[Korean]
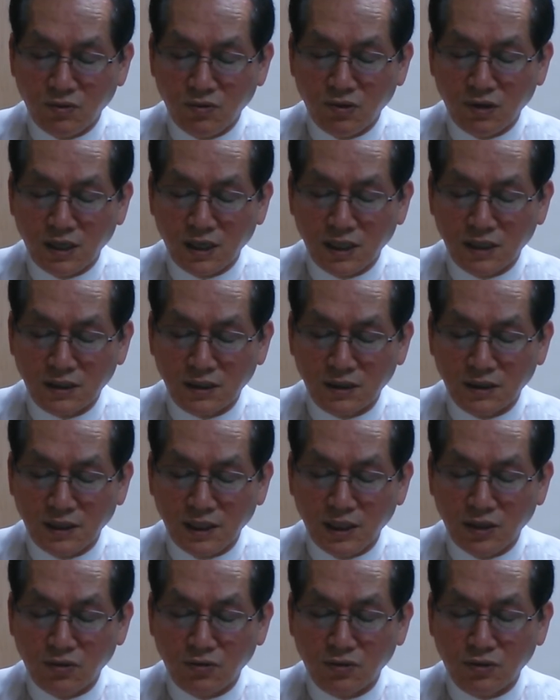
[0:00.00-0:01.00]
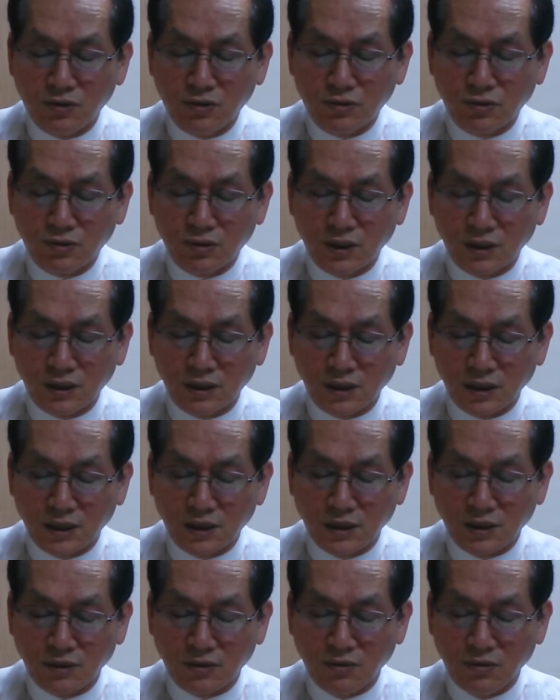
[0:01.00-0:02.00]
오항에서는 내 영혼을
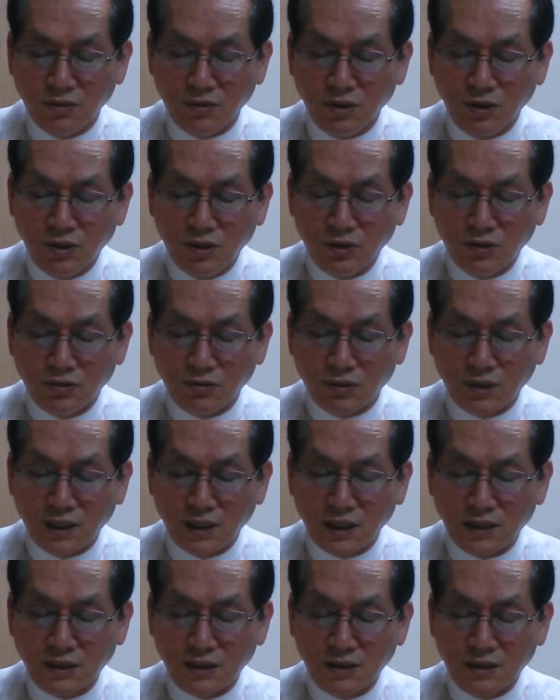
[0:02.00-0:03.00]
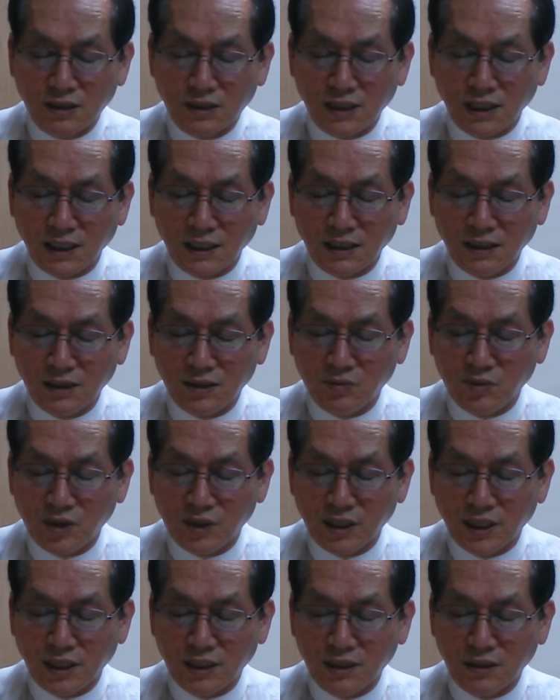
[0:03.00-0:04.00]
소생시키시고 육항에서는 자기
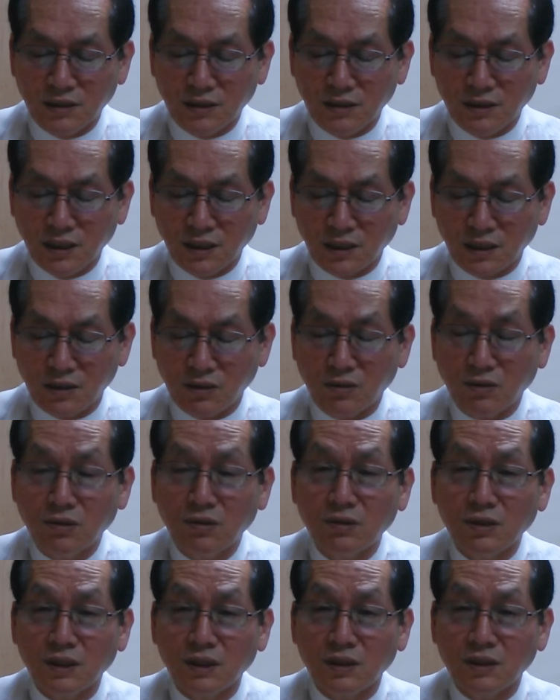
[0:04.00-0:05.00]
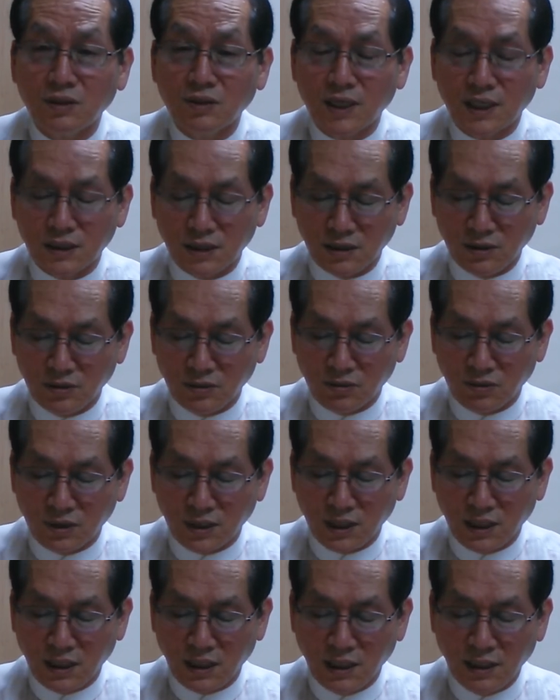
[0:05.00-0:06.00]
이름을 위하여 의의 길로 인도하시는
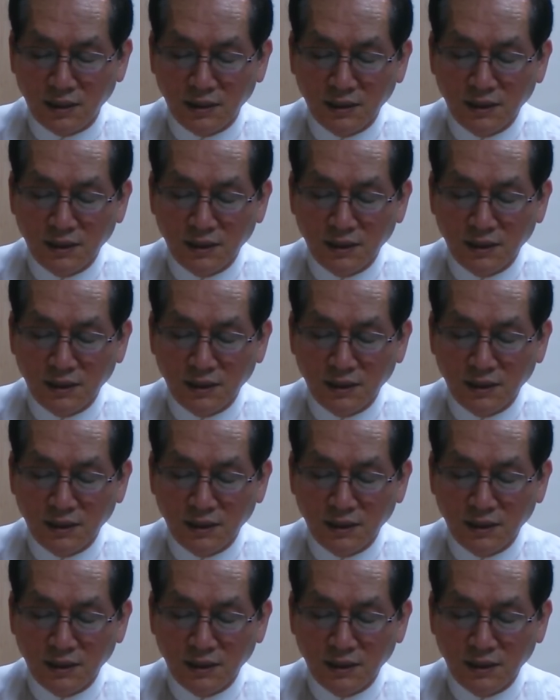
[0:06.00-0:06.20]
도다.